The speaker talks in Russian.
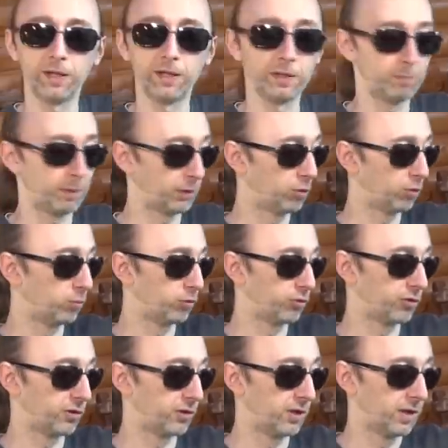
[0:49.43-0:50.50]
и потом
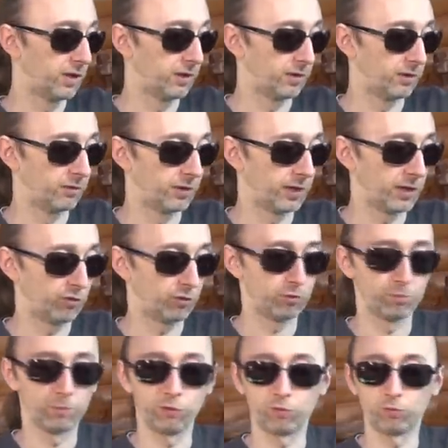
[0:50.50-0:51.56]
уже э,
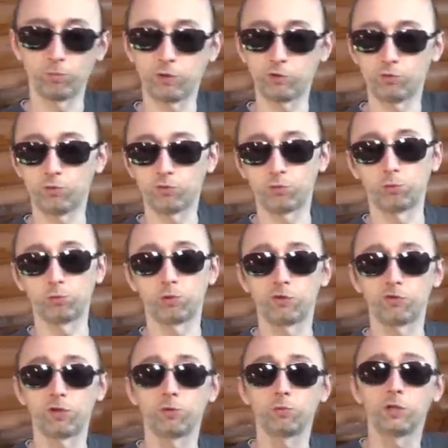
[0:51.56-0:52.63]
выращивать большую высокую
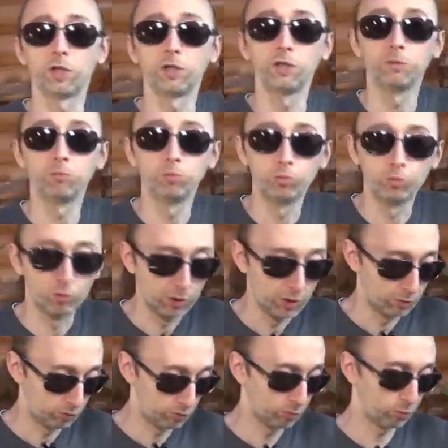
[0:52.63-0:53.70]
рассаду, я не буду.
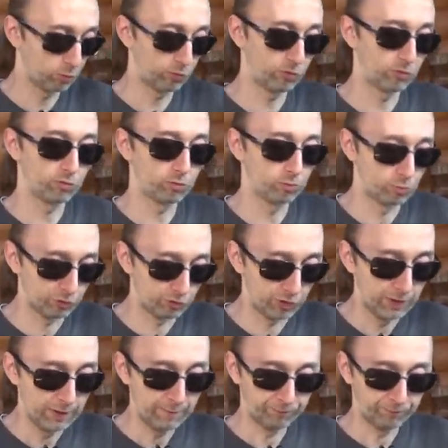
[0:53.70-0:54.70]
Все очень схоже.